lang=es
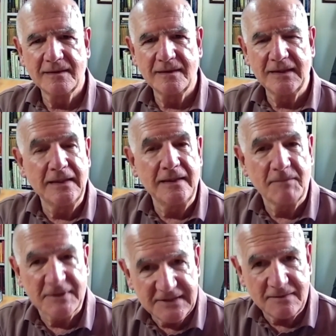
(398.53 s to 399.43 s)
Y
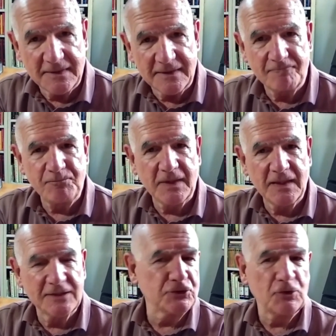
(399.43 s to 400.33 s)
me sirve
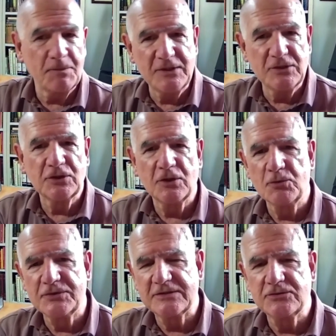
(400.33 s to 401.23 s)
estos dos vídeos de los
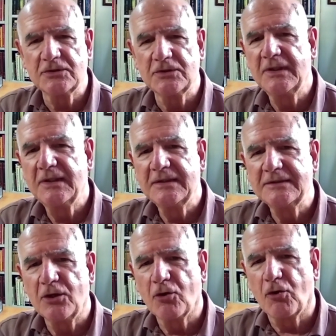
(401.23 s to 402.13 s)
muchachos
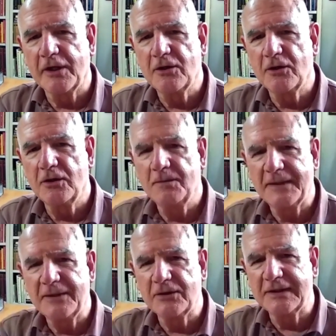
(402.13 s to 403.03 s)
de los colegios
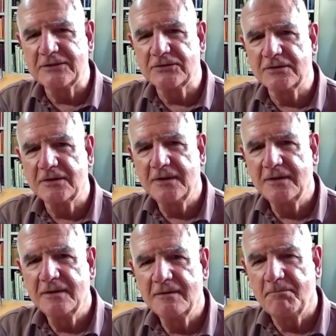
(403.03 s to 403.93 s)
mayores estos
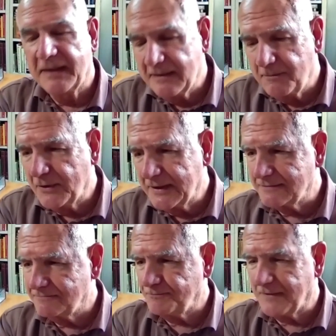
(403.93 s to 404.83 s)
para
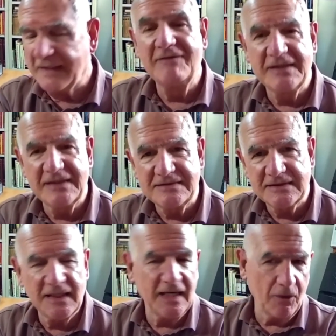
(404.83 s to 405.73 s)
poner en
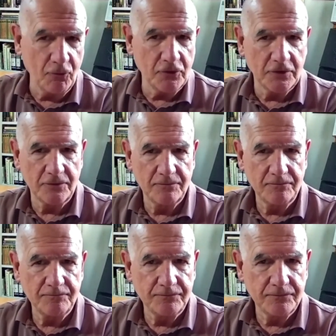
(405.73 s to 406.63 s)
evidencia a uno
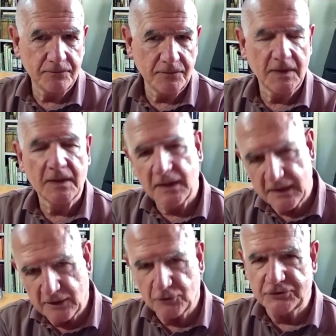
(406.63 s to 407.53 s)

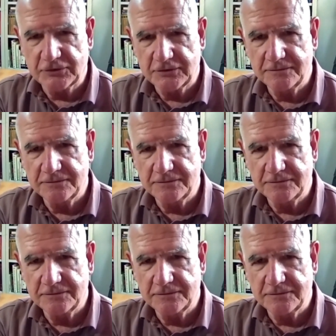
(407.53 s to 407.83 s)
y a otro.